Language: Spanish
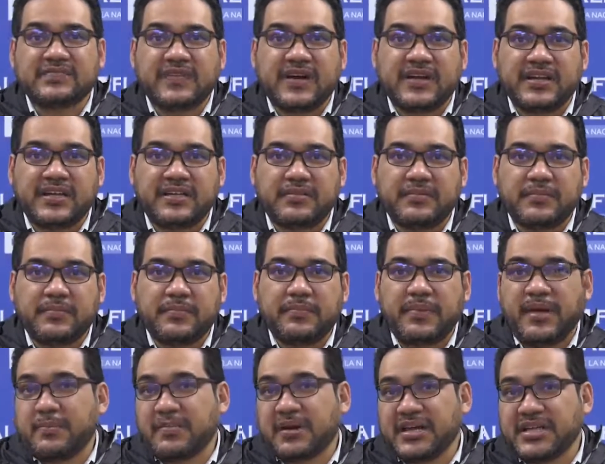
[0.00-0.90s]
Farid
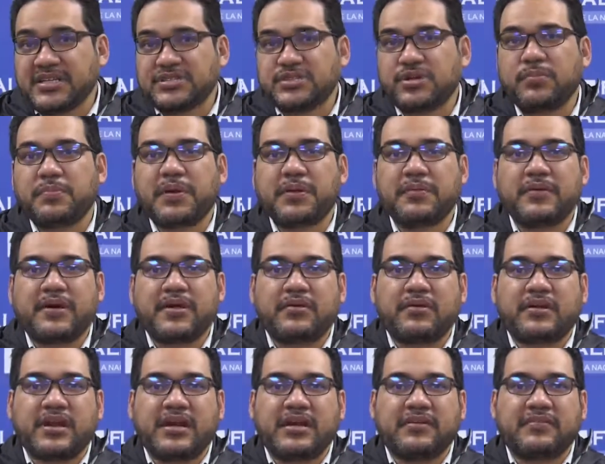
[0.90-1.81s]
permaneció privado
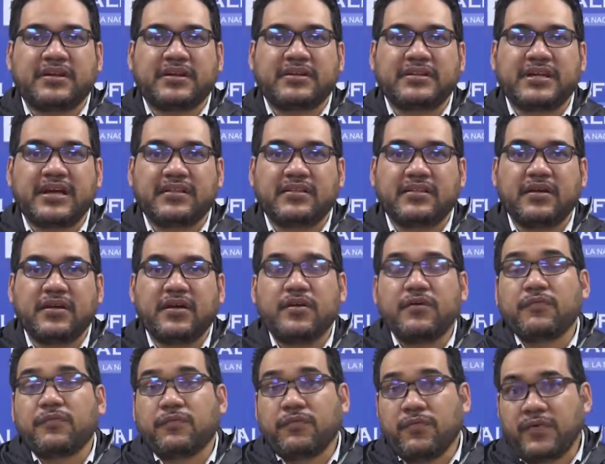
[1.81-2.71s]
de la libertad
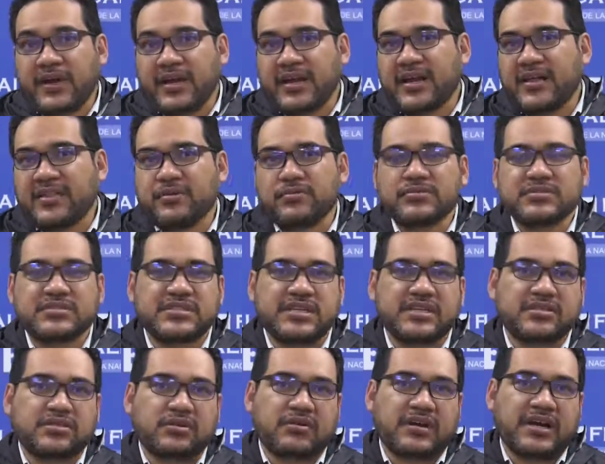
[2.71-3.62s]
fuera de un
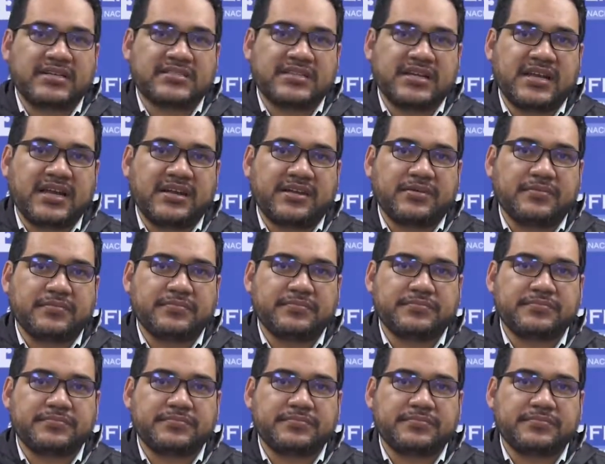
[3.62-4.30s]
centro carcelario.